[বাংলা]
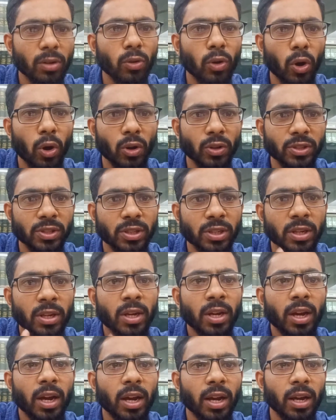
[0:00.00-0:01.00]
কস্ট
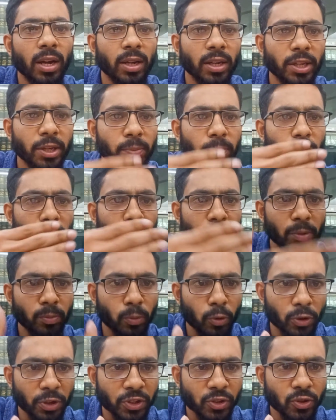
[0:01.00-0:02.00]
কি পরিমাণ
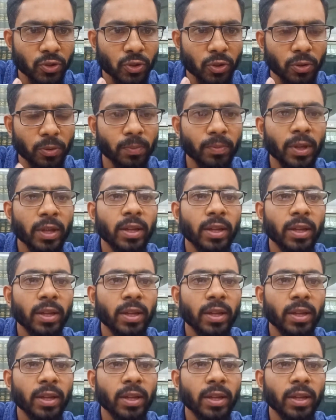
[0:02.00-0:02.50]
পরিশ্রম